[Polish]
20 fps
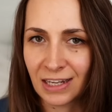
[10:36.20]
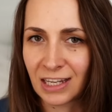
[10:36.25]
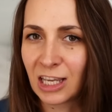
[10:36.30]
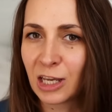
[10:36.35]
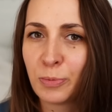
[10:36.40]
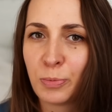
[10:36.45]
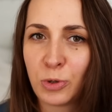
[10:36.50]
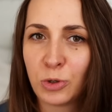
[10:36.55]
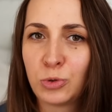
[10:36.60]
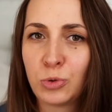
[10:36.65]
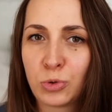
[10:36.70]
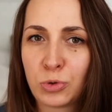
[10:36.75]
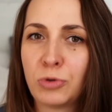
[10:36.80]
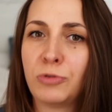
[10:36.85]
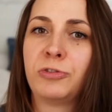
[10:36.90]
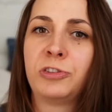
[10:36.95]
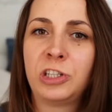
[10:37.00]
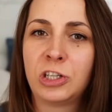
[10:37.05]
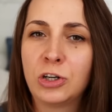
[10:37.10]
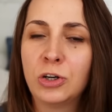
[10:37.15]
takich
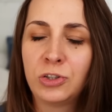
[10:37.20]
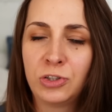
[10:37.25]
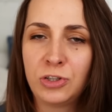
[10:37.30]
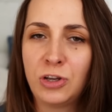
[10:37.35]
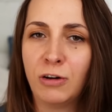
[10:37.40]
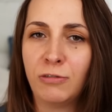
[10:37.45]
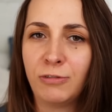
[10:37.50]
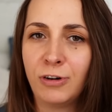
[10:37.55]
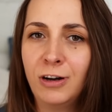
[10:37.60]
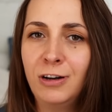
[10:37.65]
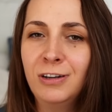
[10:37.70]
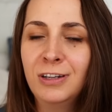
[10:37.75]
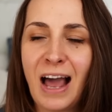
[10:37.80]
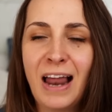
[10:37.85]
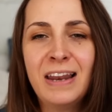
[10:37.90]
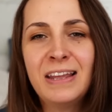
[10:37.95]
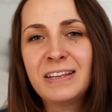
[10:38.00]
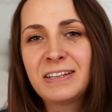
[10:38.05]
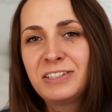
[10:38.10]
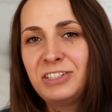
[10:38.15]
produktów tygodniowo,
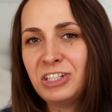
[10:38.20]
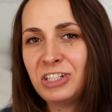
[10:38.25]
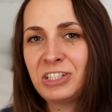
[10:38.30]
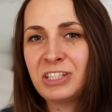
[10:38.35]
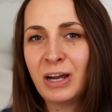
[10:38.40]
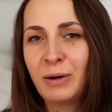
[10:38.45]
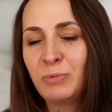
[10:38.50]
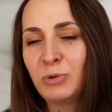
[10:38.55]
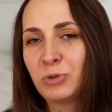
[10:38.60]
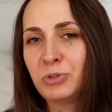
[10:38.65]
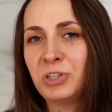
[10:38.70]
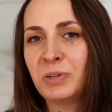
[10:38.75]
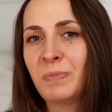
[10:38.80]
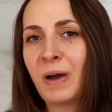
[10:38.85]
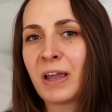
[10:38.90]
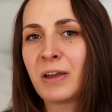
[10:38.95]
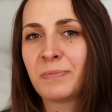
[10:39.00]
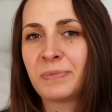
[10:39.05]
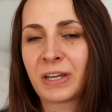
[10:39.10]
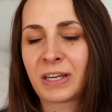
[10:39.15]
ale gdzieś tam ludzie
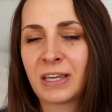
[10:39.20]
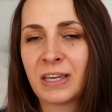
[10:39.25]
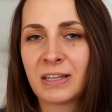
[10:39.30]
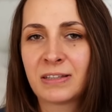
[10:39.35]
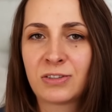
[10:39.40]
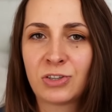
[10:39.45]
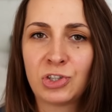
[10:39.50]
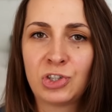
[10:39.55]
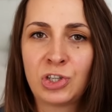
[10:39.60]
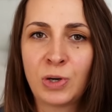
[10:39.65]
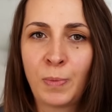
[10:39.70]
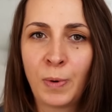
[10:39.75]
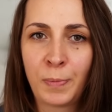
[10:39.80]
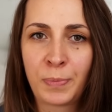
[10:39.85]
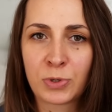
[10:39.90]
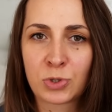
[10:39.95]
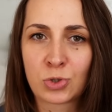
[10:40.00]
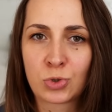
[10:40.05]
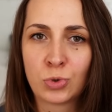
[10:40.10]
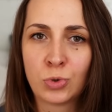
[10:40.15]
mają takie coś, że po
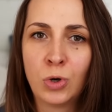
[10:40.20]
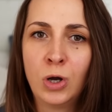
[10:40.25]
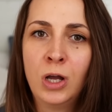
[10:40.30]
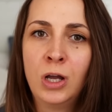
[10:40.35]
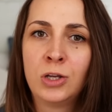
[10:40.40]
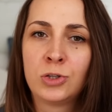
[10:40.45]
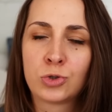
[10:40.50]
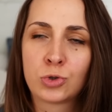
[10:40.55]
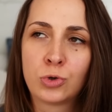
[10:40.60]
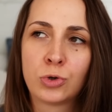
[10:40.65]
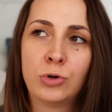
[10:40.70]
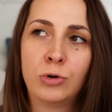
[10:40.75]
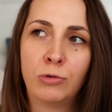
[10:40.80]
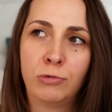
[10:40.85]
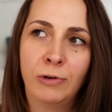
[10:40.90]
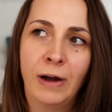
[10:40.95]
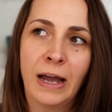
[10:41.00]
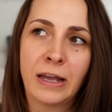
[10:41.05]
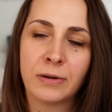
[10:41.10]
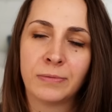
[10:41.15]
prostu z góry
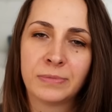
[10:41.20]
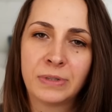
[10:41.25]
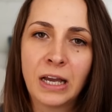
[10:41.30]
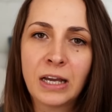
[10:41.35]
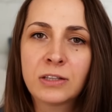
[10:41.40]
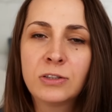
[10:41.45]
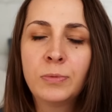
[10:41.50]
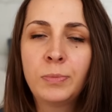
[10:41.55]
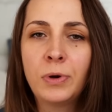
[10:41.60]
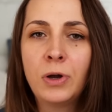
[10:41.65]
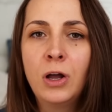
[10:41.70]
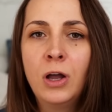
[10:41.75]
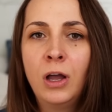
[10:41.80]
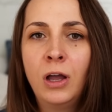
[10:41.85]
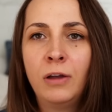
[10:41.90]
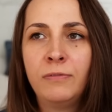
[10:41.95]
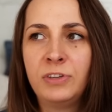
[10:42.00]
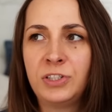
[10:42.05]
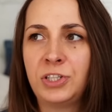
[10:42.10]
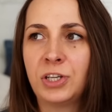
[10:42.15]
ufają, tak? No bo
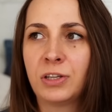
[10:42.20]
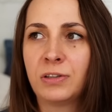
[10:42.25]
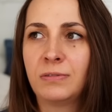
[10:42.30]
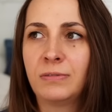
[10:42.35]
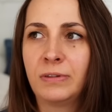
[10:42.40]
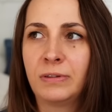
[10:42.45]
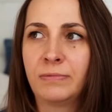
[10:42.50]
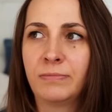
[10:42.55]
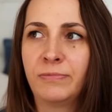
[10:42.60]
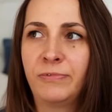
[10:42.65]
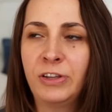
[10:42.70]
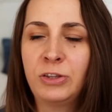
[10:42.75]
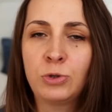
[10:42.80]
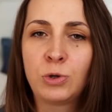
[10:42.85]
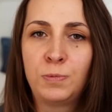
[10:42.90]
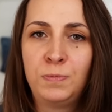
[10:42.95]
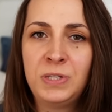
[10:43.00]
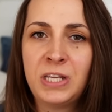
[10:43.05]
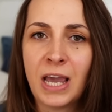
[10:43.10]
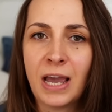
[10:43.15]
wiecie,
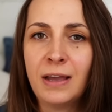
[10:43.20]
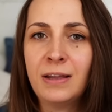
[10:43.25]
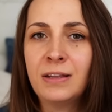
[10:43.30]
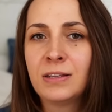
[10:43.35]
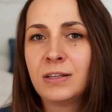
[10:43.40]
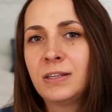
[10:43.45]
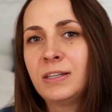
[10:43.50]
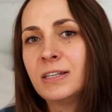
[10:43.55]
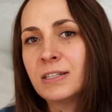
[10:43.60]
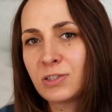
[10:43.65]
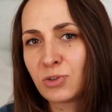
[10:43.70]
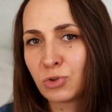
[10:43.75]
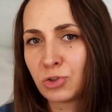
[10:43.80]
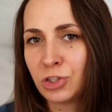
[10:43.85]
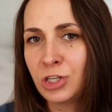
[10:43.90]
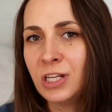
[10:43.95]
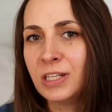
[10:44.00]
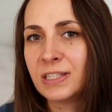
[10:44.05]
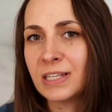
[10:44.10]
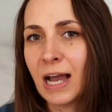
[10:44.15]
według mnie jest
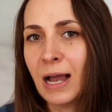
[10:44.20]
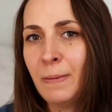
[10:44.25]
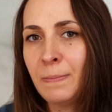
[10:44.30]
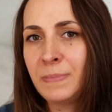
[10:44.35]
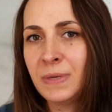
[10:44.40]
różnica